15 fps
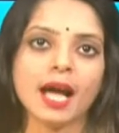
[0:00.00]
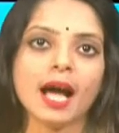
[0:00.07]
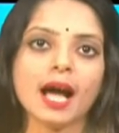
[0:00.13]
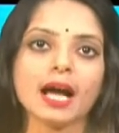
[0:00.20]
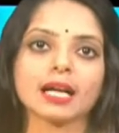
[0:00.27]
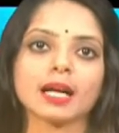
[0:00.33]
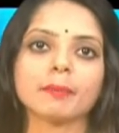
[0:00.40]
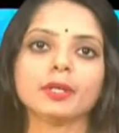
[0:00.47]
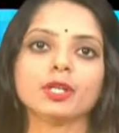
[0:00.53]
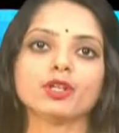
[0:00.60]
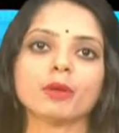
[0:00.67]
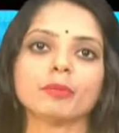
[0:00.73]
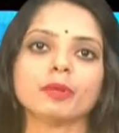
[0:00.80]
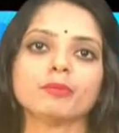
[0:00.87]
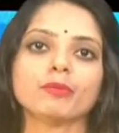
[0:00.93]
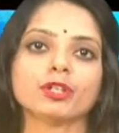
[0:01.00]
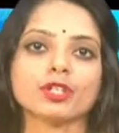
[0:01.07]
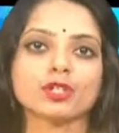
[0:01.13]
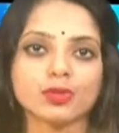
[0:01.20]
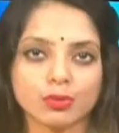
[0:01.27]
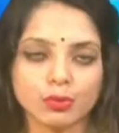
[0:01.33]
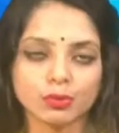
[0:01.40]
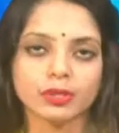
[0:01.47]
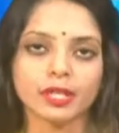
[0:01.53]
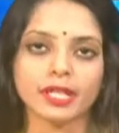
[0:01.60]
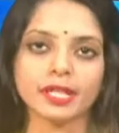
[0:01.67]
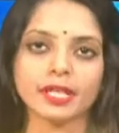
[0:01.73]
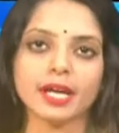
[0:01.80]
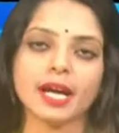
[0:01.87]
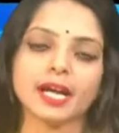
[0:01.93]
আগামী নভেম্বরের শুরুতে
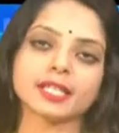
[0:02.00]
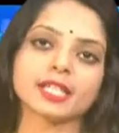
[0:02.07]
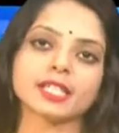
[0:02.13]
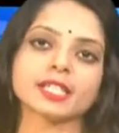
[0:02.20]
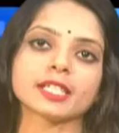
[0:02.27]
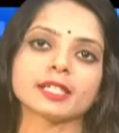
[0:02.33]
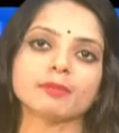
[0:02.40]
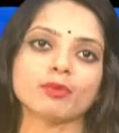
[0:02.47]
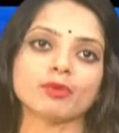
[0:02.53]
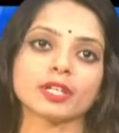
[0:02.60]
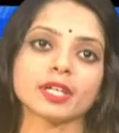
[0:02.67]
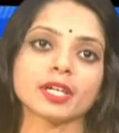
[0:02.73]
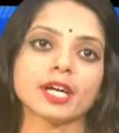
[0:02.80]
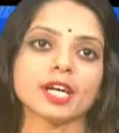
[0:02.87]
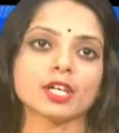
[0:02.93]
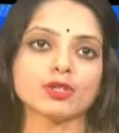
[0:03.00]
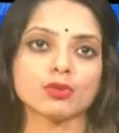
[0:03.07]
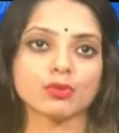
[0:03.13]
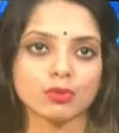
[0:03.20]
এইচএসসি পরীক্ষা